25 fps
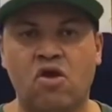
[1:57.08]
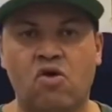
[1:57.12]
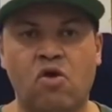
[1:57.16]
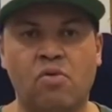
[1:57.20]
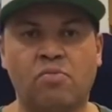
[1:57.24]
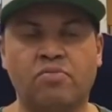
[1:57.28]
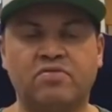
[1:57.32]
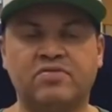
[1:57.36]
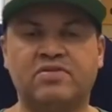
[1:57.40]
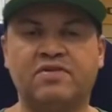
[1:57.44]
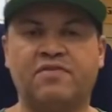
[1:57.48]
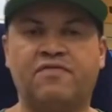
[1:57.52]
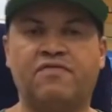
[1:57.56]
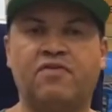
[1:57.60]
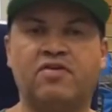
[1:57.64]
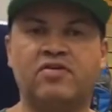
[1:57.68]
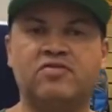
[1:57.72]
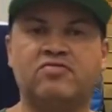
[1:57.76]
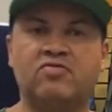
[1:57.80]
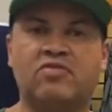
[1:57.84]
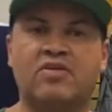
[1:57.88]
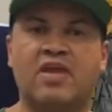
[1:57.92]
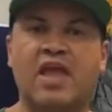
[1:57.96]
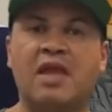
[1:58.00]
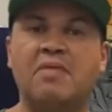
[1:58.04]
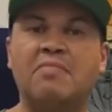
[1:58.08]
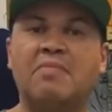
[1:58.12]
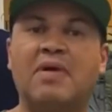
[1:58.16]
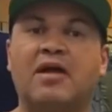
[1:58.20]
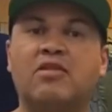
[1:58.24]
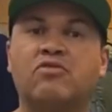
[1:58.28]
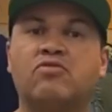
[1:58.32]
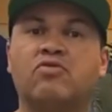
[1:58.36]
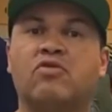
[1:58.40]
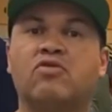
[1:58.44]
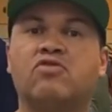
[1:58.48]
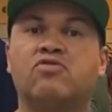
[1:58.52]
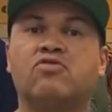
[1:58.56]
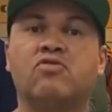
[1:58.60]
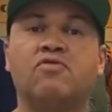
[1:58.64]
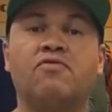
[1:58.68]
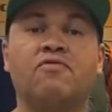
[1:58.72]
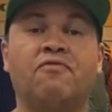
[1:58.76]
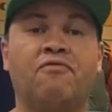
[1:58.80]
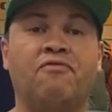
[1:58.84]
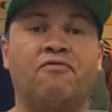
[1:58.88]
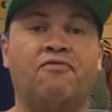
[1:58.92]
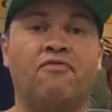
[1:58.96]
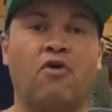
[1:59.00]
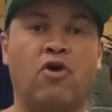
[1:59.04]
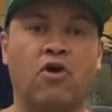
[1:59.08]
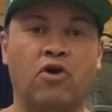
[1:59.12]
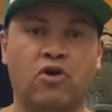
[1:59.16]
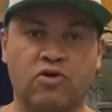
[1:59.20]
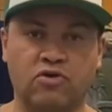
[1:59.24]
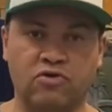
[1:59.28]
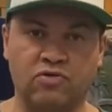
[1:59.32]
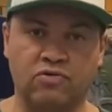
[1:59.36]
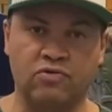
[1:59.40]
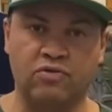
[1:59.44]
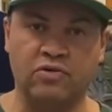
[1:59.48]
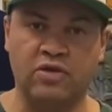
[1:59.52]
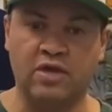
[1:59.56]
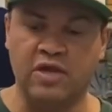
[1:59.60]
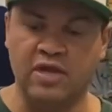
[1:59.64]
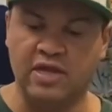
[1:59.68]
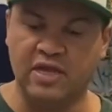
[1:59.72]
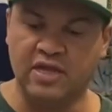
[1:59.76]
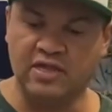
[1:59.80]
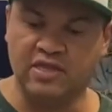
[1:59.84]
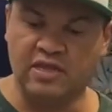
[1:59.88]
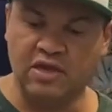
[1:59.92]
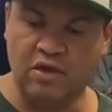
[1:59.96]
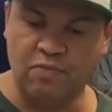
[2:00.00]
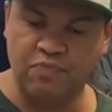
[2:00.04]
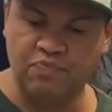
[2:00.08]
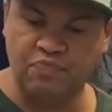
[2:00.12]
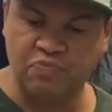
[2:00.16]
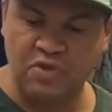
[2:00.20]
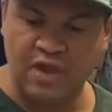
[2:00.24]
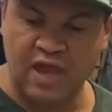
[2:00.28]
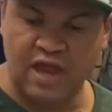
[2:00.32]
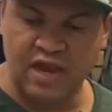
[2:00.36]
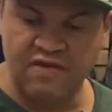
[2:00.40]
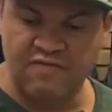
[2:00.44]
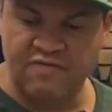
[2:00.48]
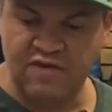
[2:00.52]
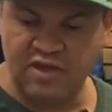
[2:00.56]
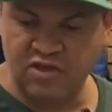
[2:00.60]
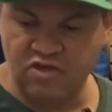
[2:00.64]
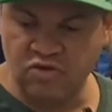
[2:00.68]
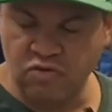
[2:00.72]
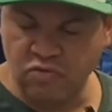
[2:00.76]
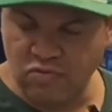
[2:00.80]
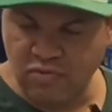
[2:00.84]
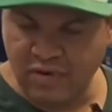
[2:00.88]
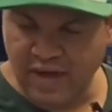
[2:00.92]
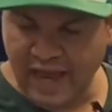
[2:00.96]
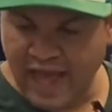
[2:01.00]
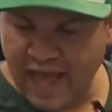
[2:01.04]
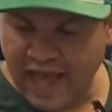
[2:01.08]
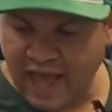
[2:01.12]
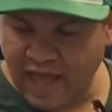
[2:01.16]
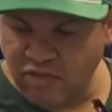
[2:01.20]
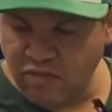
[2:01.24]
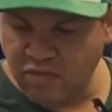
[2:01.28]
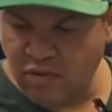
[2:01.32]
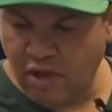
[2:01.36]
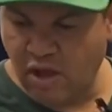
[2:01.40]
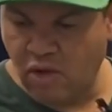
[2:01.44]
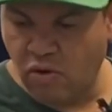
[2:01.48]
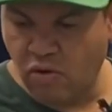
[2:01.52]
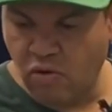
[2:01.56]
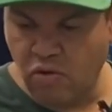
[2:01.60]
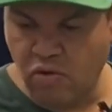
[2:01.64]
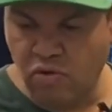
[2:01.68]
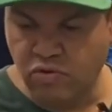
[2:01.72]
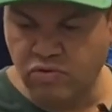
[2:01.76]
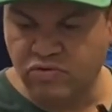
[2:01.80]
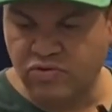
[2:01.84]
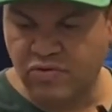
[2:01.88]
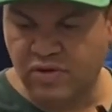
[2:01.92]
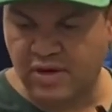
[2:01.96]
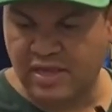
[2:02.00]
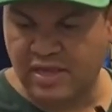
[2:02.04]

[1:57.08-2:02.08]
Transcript: como se fosse o queimador de um forno. Então, ele vem de um lado ao outro